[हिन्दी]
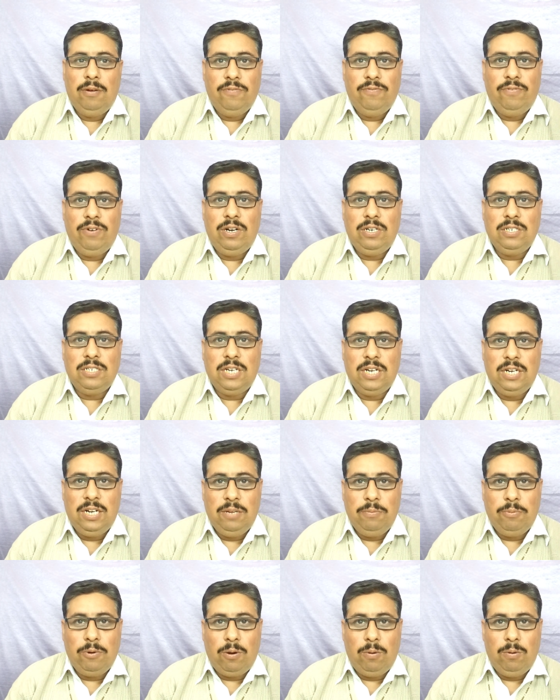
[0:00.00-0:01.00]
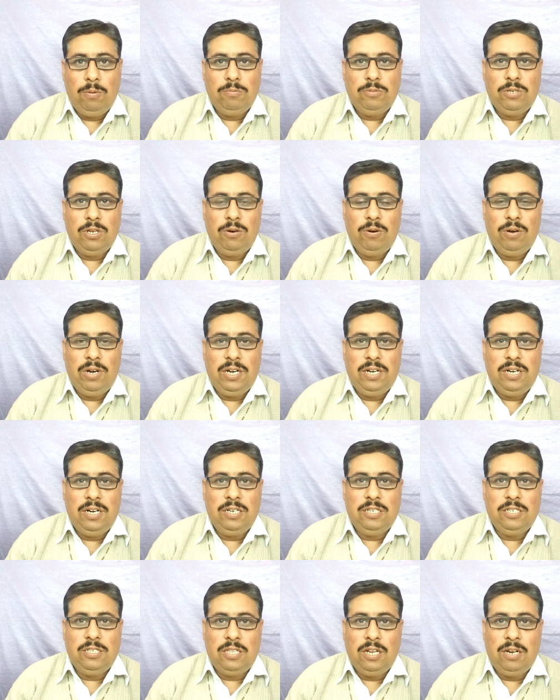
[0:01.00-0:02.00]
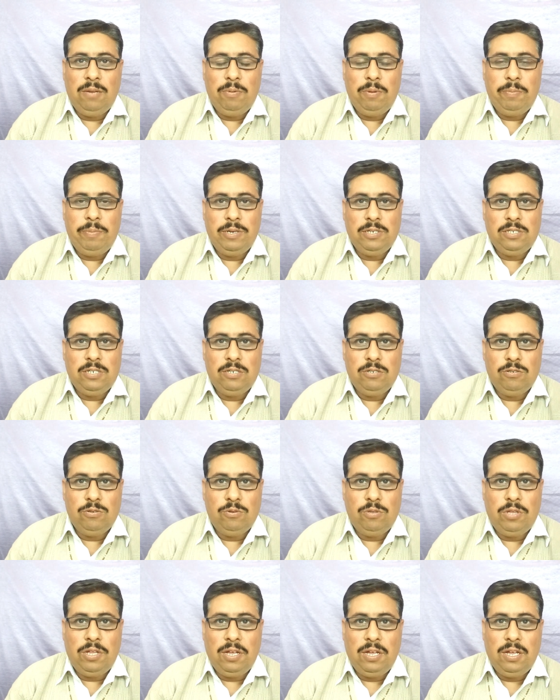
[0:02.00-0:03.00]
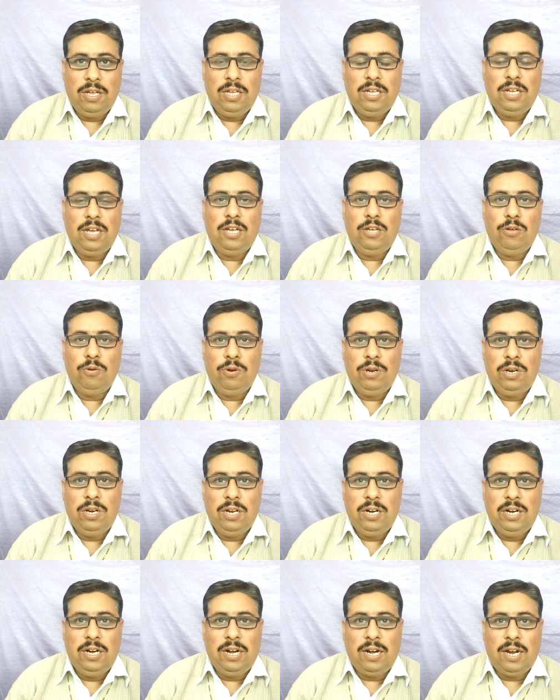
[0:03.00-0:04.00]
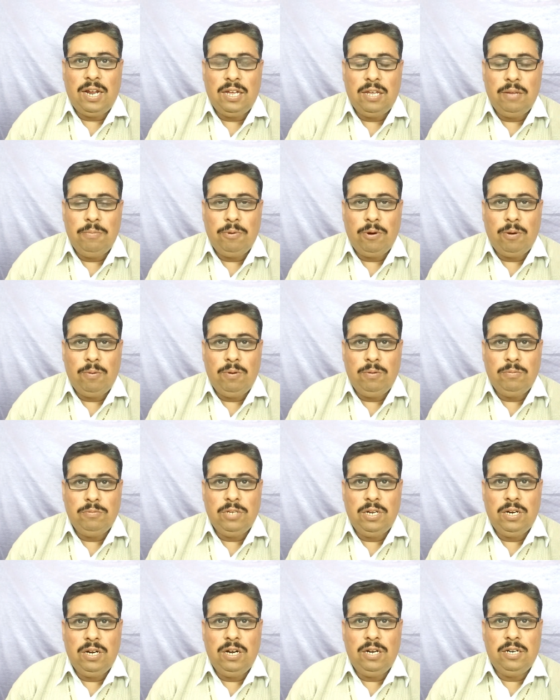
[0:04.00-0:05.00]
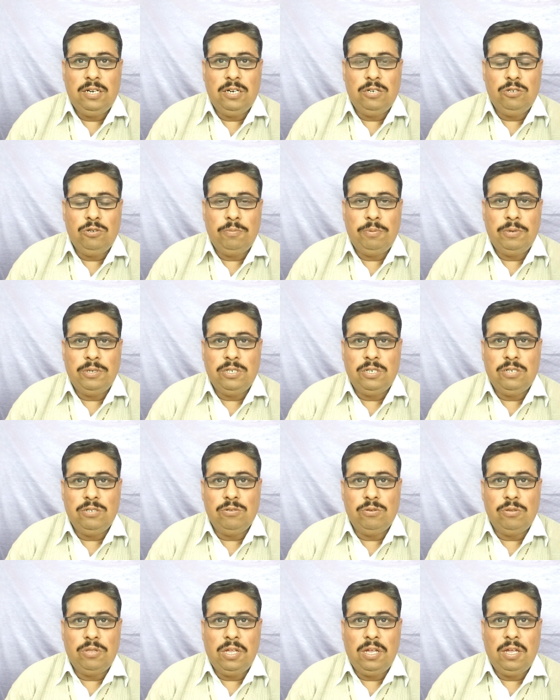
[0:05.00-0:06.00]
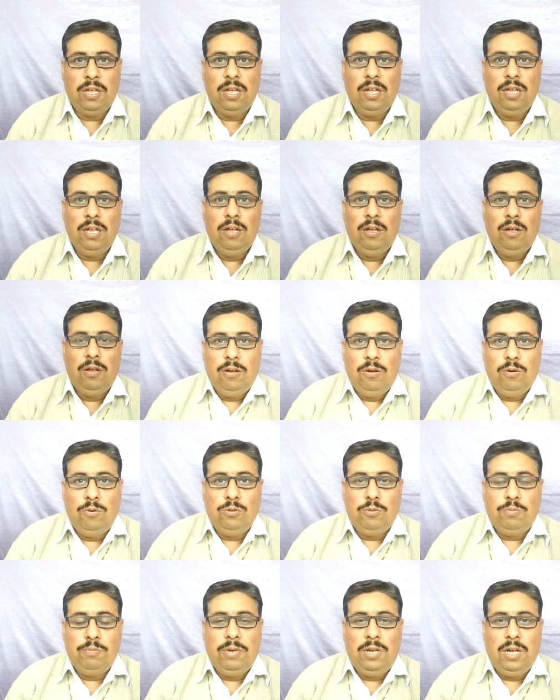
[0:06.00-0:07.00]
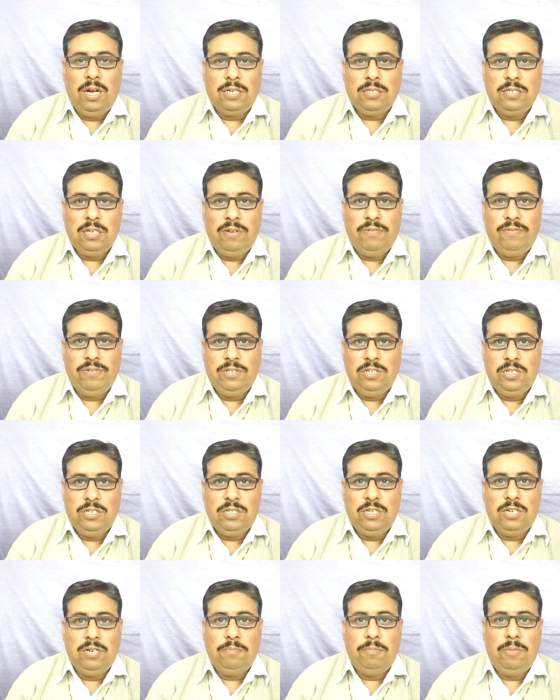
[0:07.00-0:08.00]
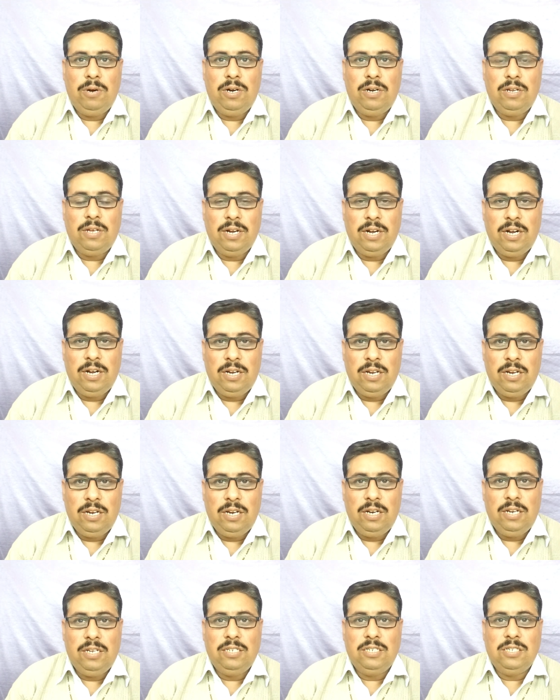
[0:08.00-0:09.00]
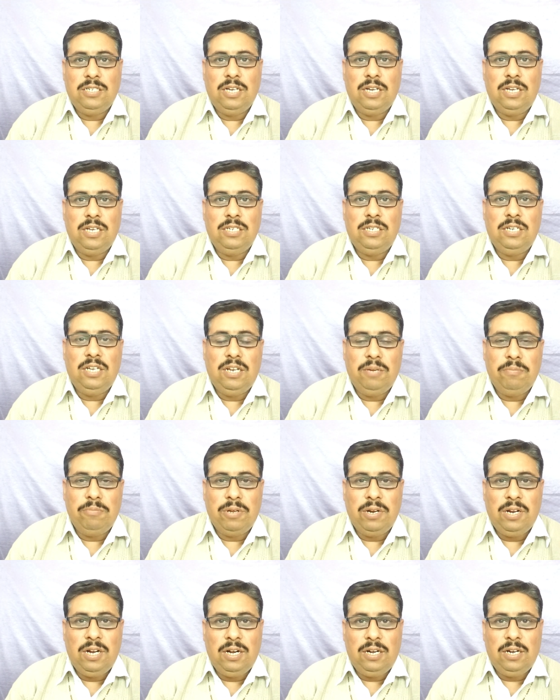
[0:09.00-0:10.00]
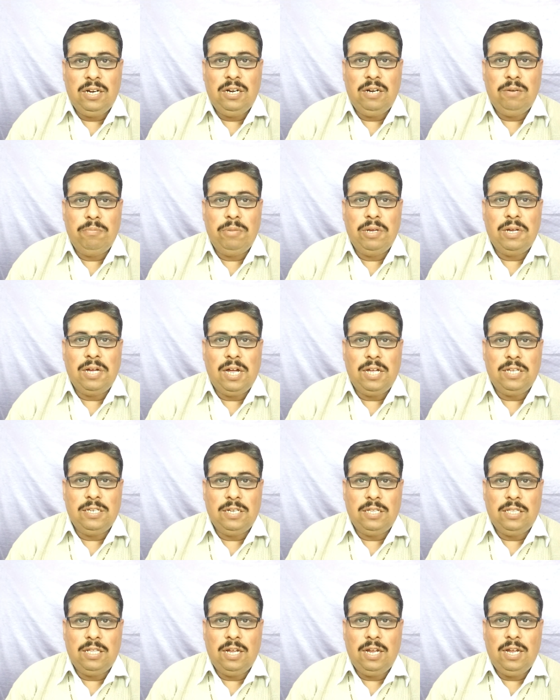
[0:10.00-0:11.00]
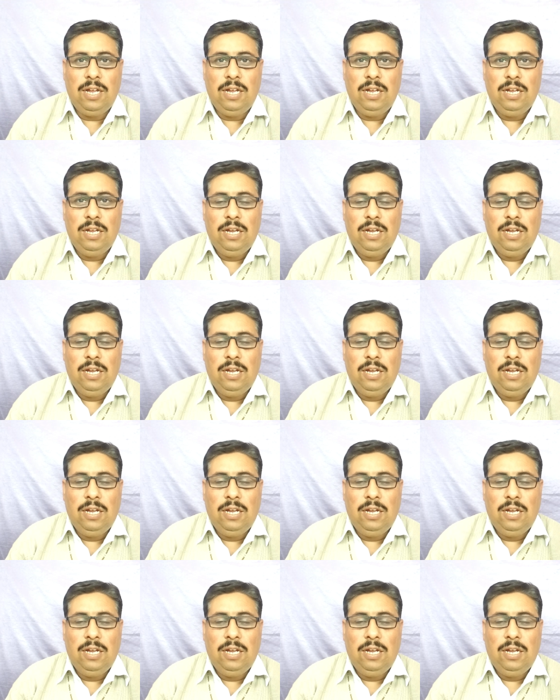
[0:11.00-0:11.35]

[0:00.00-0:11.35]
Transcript: फ्रेंड्स किडनी प्रॉब्लम से रिलेटेड जितने भी पेशेंट्स होते हैं या यूरिनरी ट्रैक की प्रॉब्लम से रिलेटेड जो पेशेंट्स होते हैं उसमें अक्सर फिजिशियन ब्लड क्रिएटिनिन जिसे कि सीरम क्रिएटिनिन भी कहा जाता है